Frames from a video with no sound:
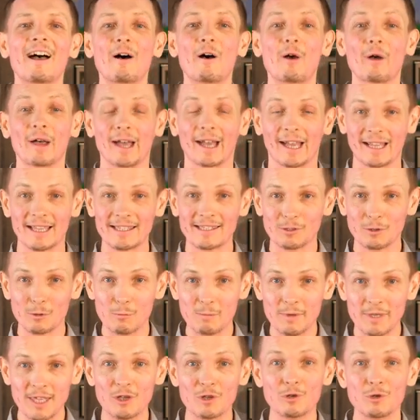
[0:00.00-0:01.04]
Euh, reste
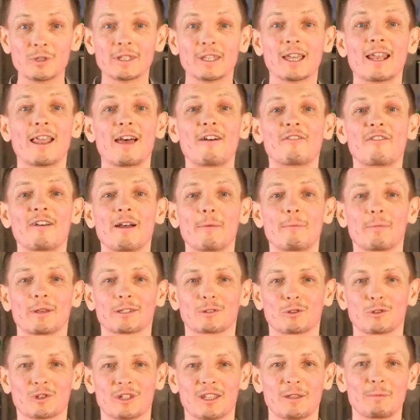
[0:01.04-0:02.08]
bien jusqu'à la fin
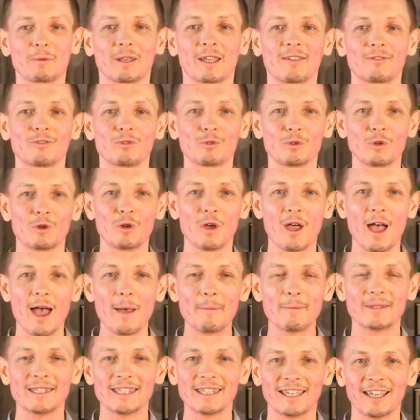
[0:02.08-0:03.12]
parce que je t'ai prévu
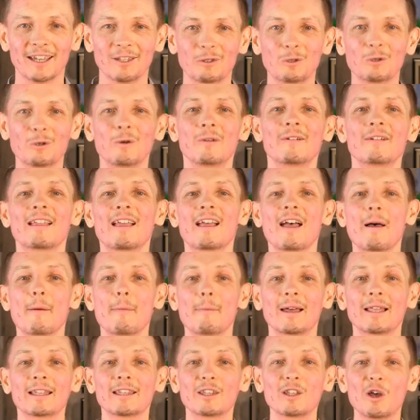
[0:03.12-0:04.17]
un petit cadeau.
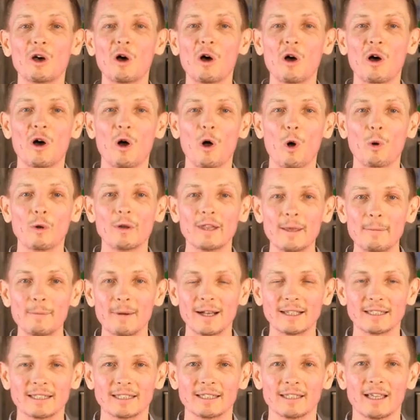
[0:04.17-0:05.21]
Maintenant, on est
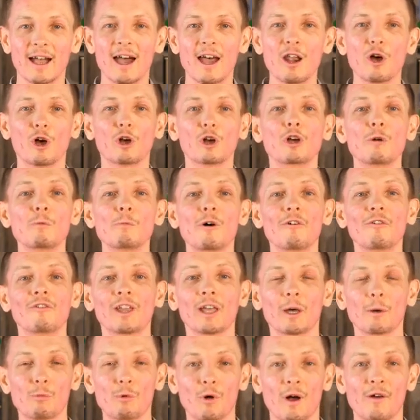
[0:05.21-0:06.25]
parti. Alors, comment
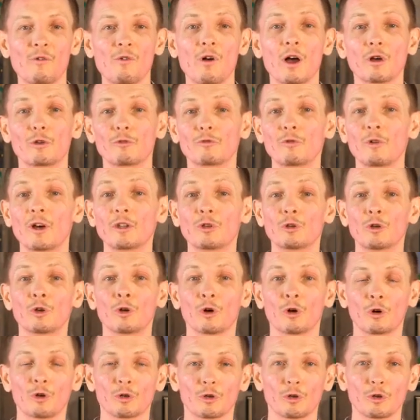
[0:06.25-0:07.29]
faire pour avoir une voix de
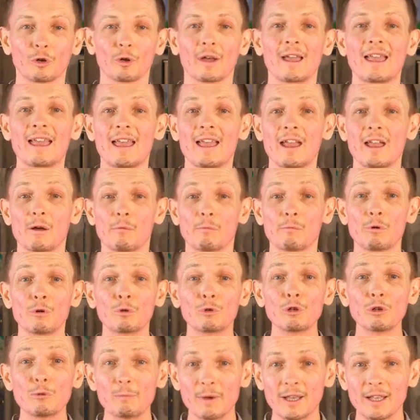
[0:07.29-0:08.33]
rocker
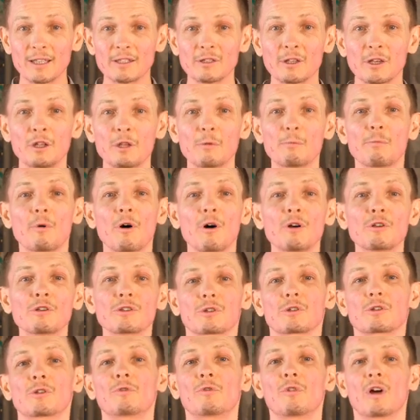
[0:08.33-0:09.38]
Beaucoup de personnes pensent
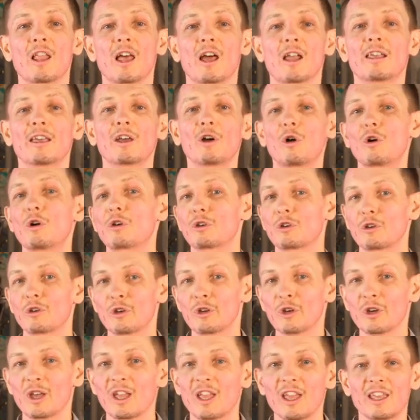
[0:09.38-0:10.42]
que voilà, les
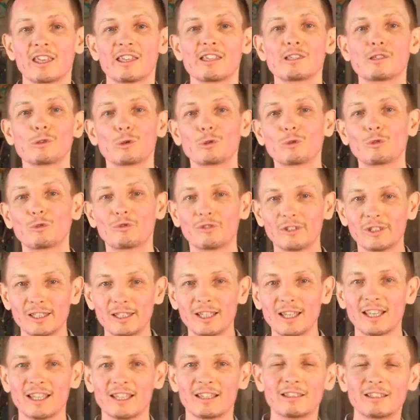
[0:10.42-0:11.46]
rockers, ils ont une
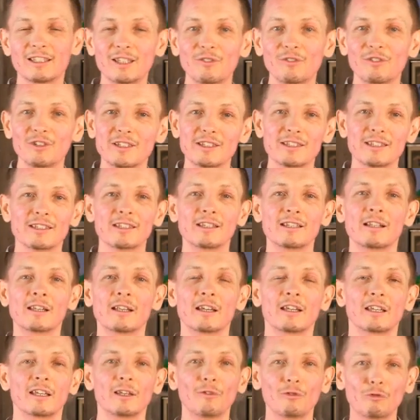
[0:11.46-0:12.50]
vie difficile,
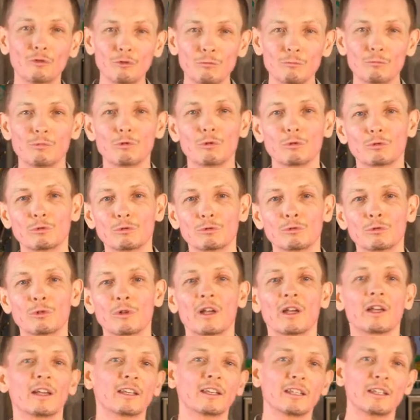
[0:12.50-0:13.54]
ils fument beaucoup,
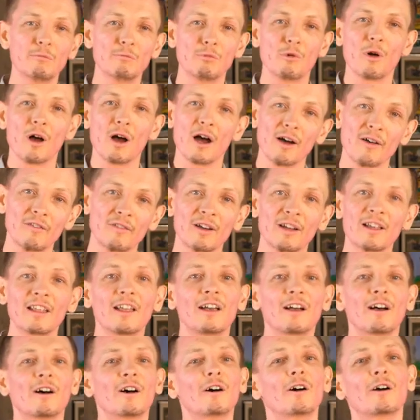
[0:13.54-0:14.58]
ils boivent,
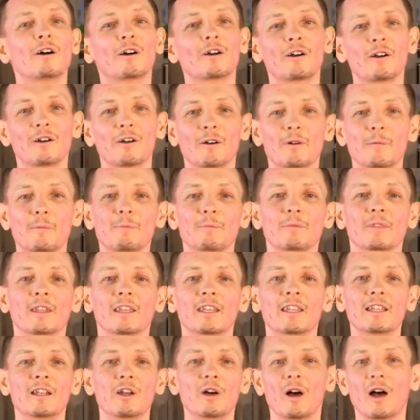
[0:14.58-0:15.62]
euh,
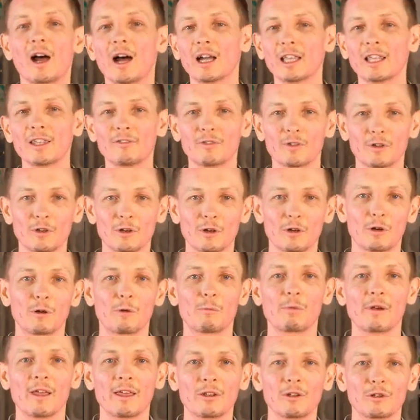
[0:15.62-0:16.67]
il leur arrive euh,
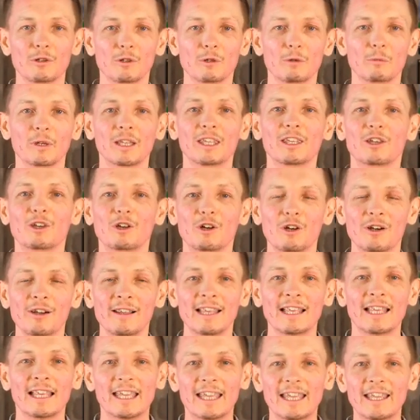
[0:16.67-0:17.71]
plein de bricoles
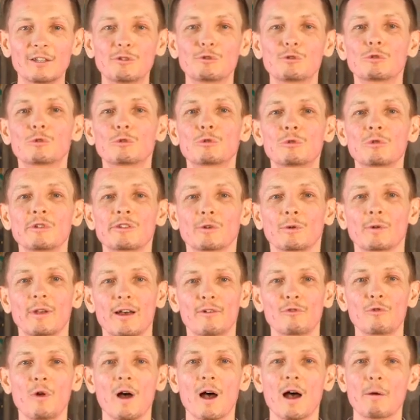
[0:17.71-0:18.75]
et du coup, ils ont
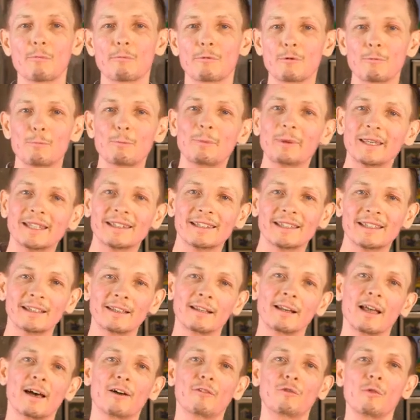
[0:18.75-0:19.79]
la voix un peu
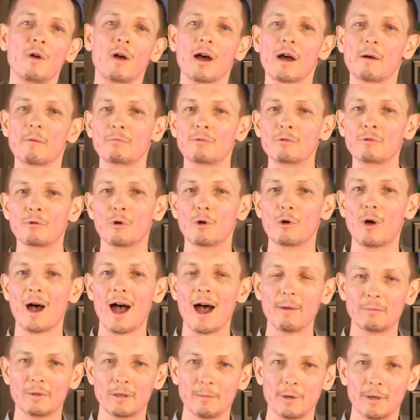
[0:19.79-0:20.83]
pétée, la voix un peu
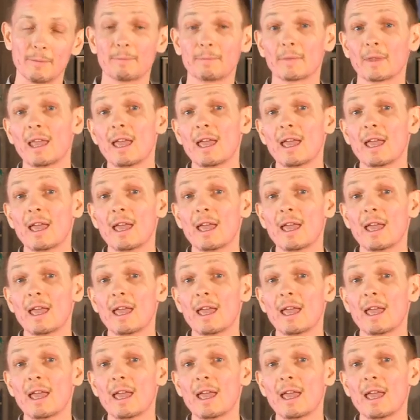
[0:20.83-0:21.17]
abîmée.